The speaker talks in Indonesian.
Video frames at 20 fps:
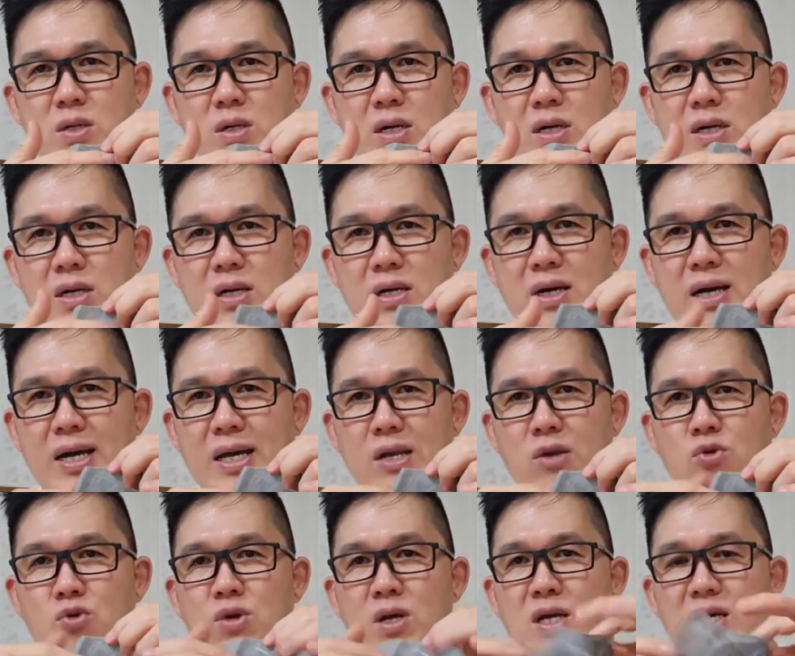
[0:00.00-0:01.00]
uh, air
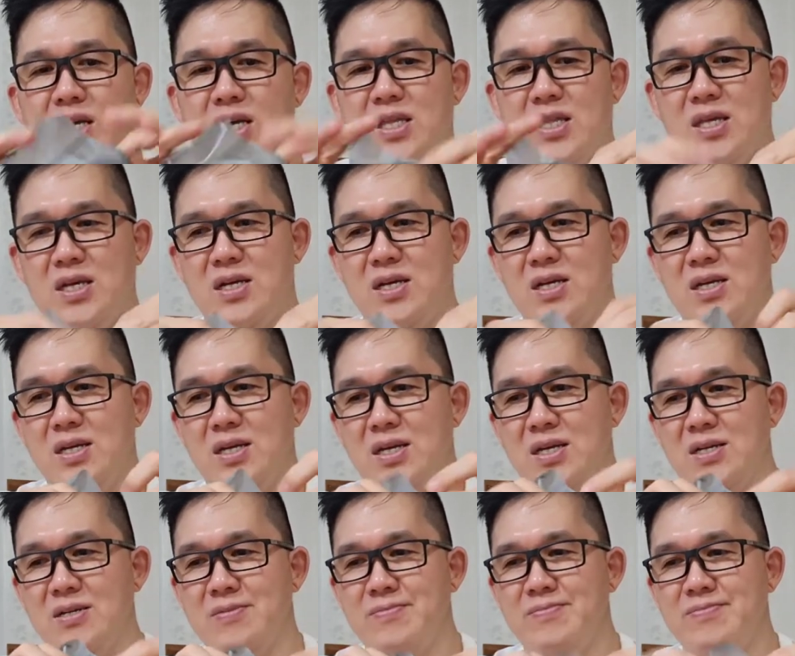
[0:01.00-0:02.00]
ludah kita ya